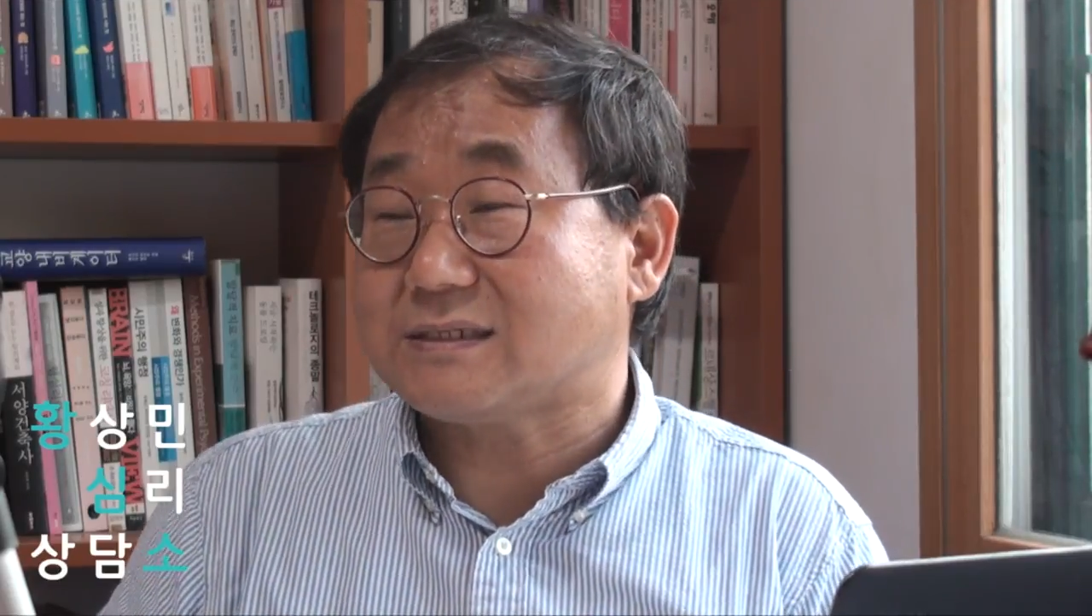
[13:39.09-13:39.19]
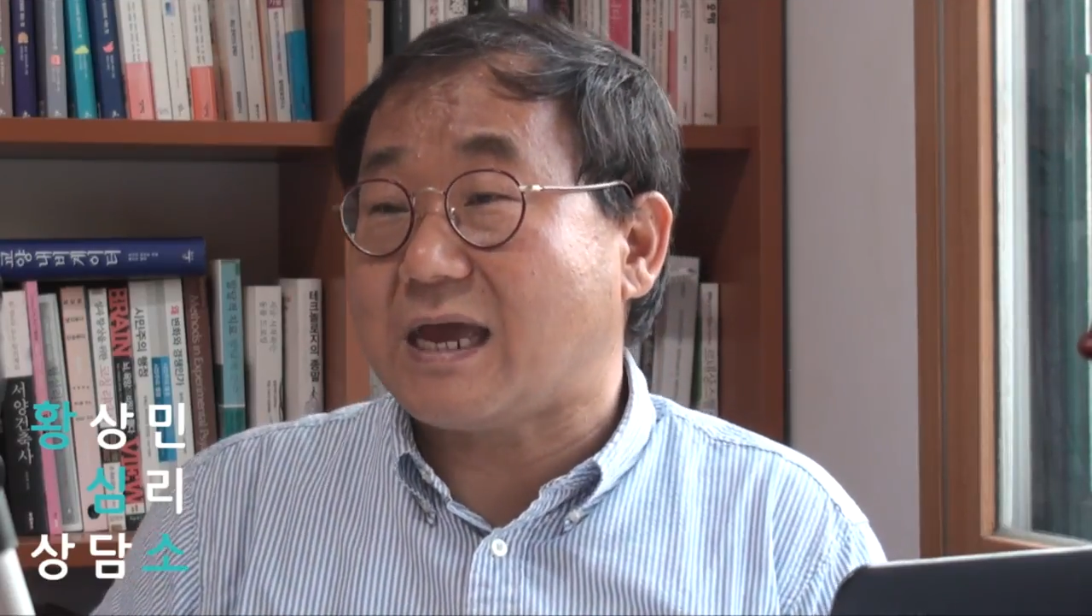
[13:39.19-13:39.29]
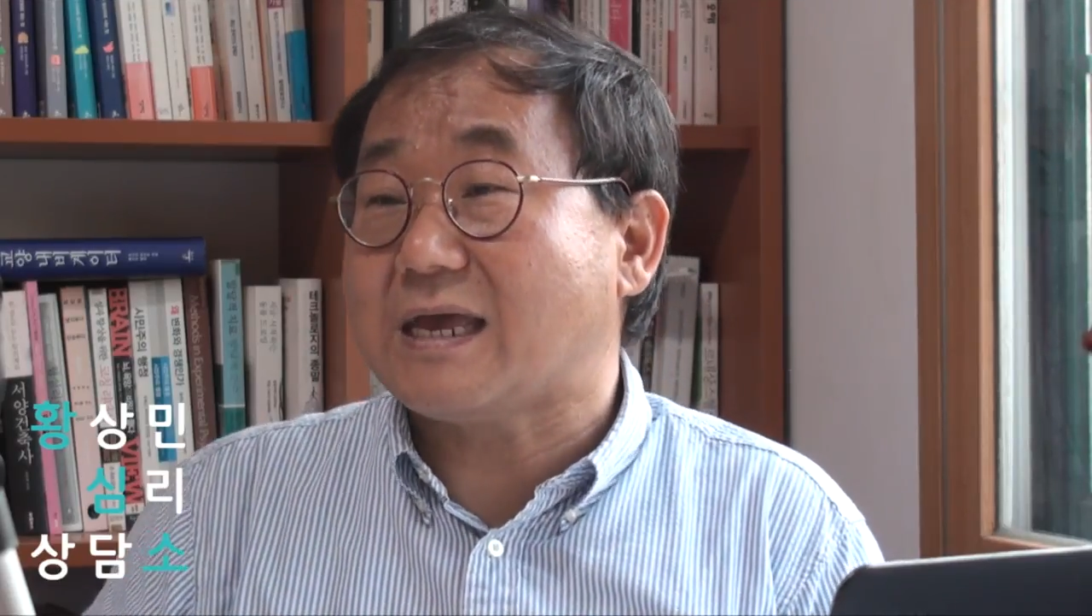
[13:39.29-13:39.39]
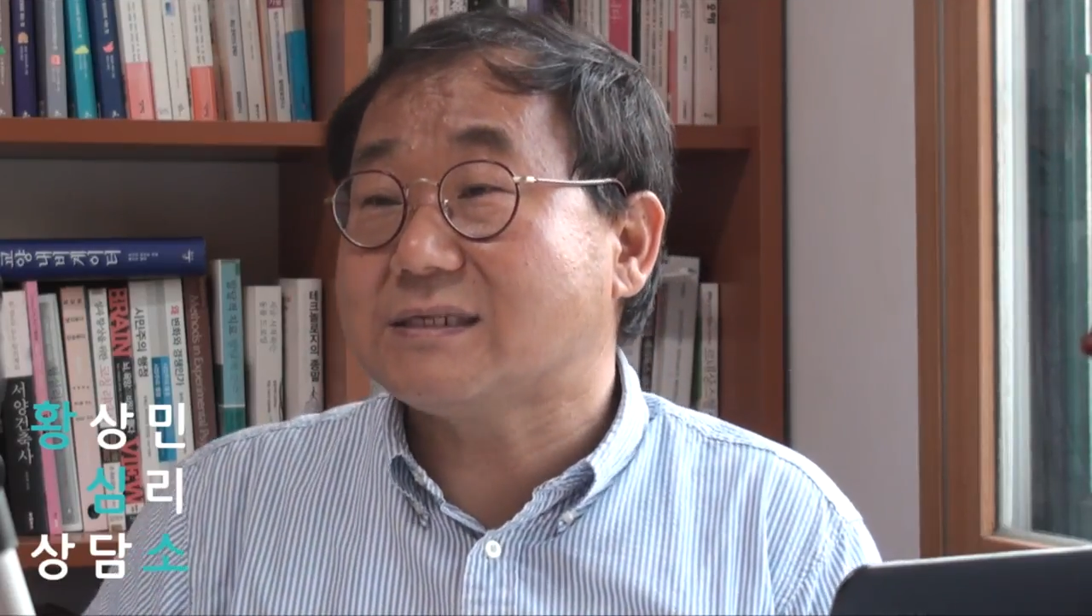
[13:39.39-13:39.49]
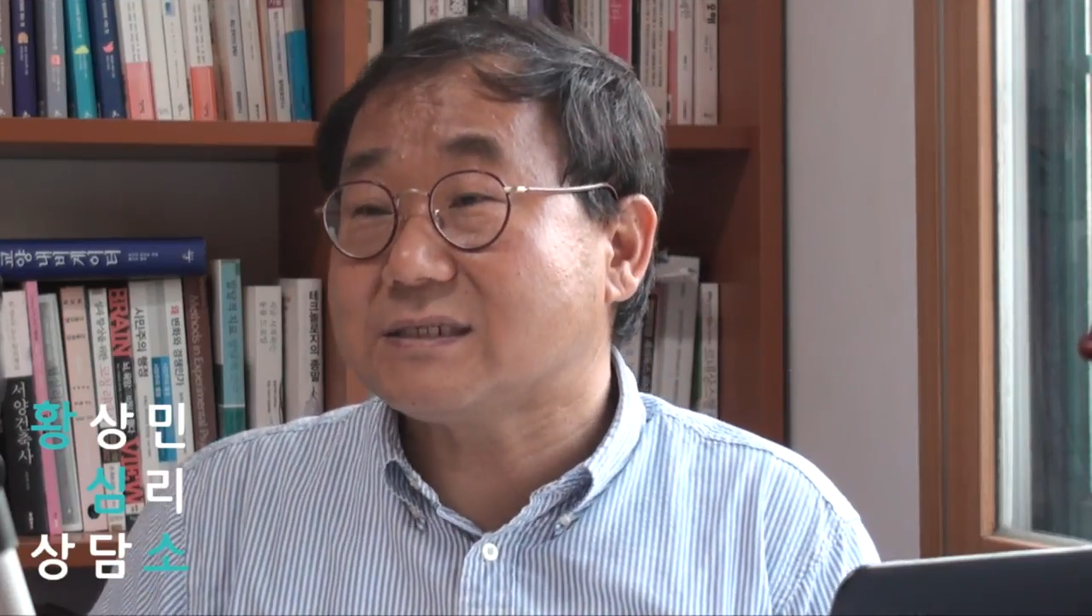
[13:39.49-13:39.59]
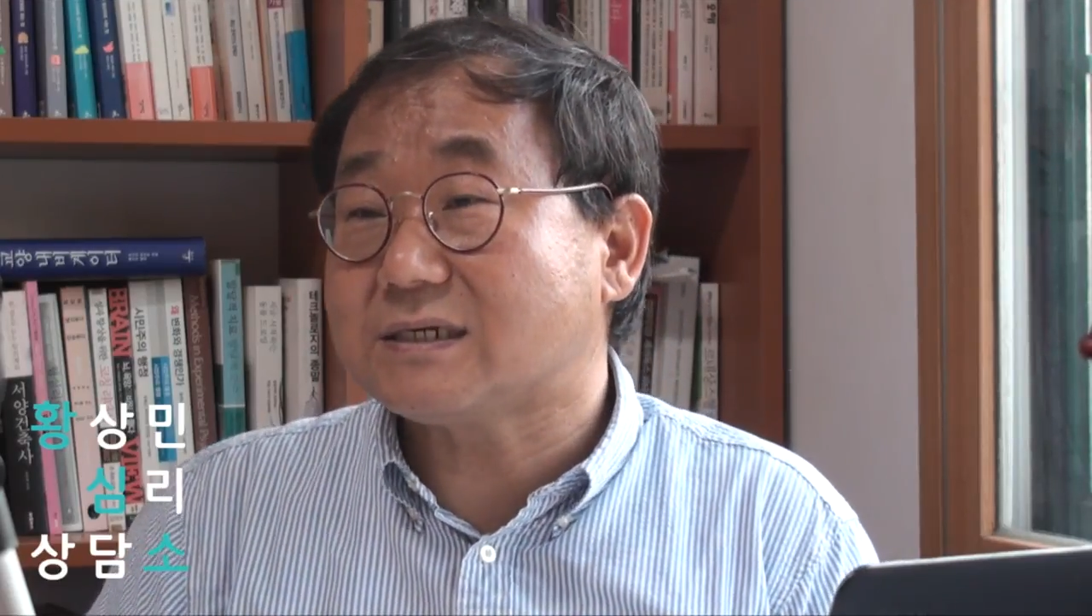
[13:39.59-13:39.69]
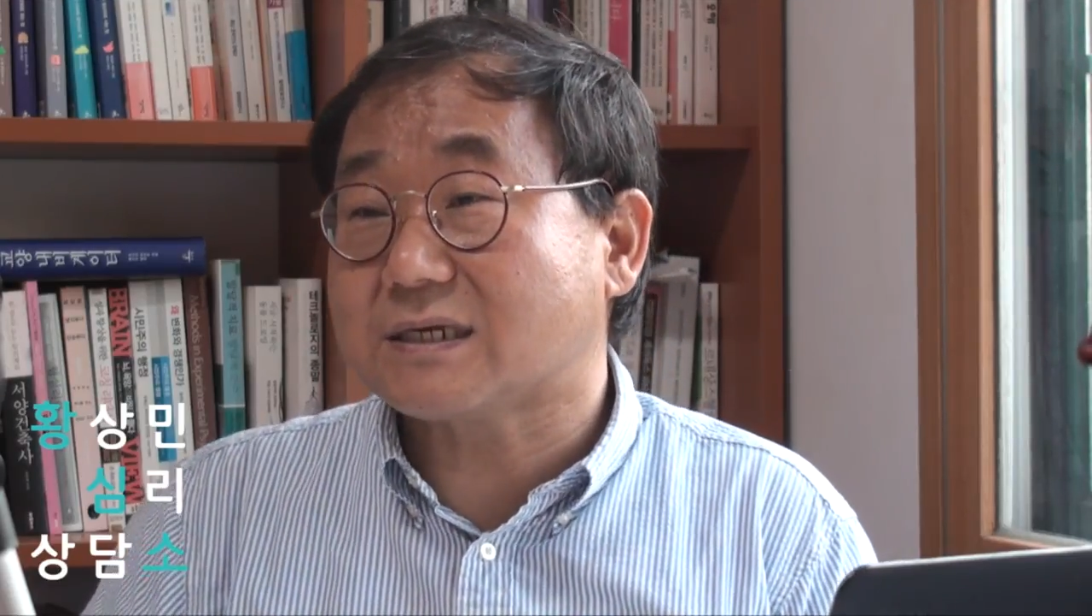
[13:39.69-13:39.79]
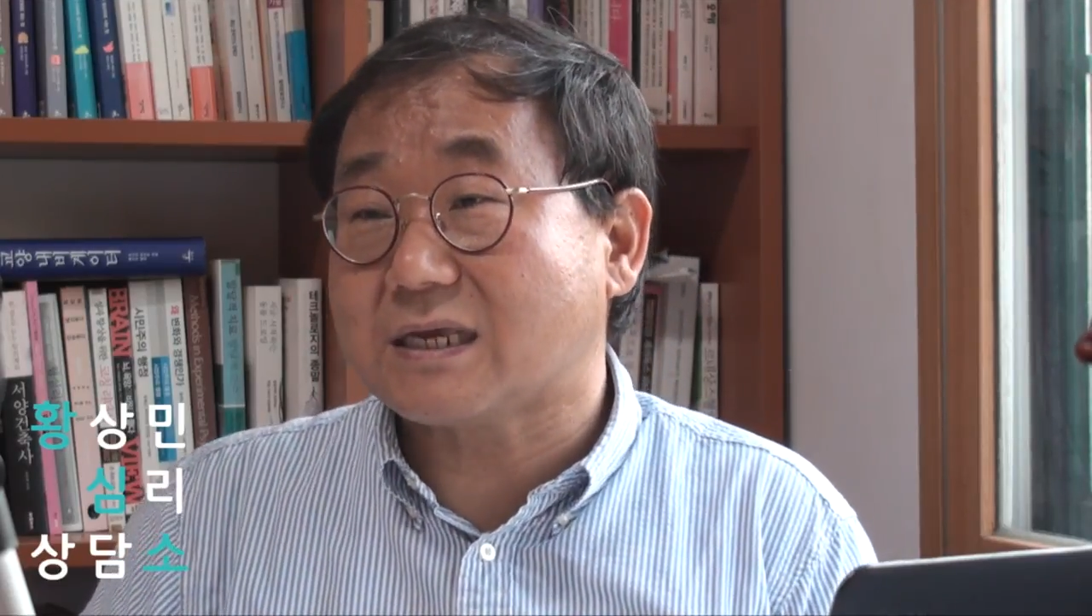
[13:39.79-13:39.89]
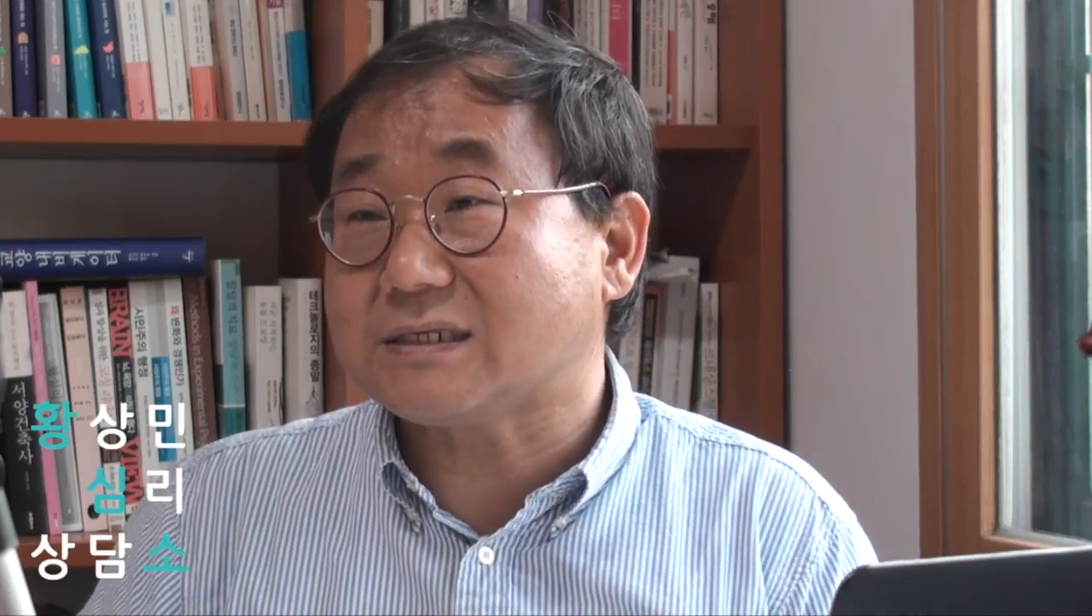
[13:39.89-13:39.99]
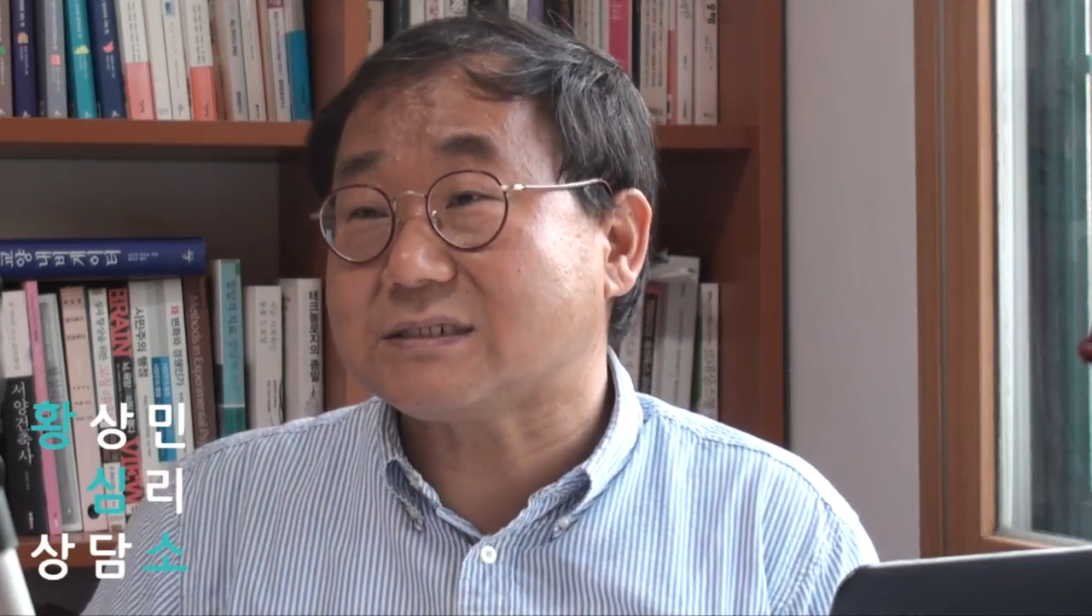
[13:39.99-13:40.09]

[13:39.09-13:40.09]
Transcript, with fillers: 자연스럽게